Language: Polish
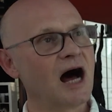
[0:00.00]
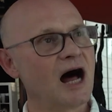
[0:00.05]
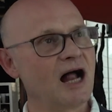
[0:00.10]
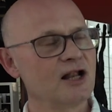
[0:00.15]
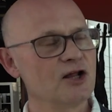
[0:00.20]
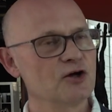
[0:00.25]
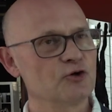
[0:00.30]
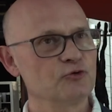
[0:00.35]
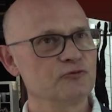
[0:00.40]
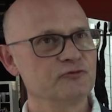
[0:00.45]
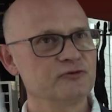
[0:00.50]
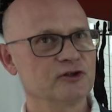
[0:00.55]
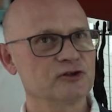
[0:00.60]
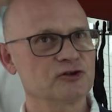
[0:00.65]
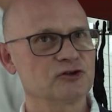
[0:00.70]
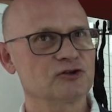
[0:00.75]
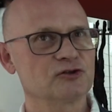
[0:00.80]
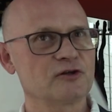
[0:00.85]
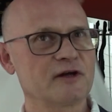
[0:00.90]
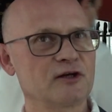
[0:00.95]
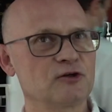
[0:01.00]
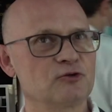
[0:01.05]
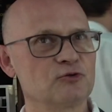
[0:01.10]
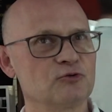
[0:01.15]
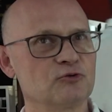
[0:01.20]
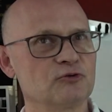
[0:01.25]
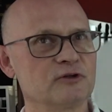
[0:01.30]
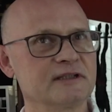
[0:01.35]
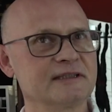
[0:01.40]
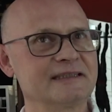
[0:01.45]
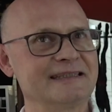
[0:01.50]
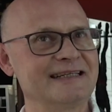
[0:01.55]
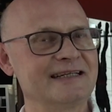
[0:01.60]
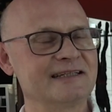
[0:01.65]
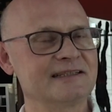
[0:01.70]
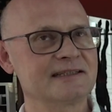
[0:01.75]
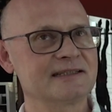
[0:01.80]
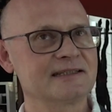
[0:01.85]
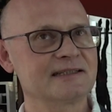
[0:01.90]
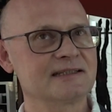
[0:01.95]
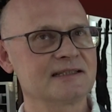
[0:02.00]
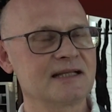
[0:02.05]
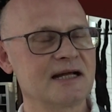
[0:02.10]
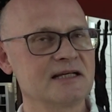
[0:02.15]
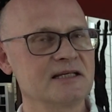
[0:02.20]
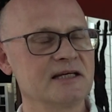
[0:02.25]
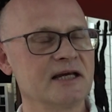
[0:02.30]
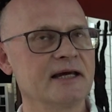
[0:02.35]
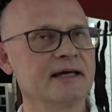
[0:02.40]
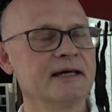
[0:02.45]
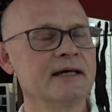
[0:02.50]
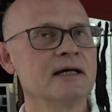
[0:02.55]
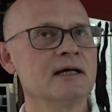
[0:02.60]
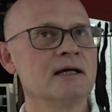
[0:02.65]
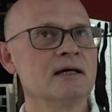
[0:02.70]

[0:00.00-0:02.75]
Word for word: ale również człowiek, który jest w stanie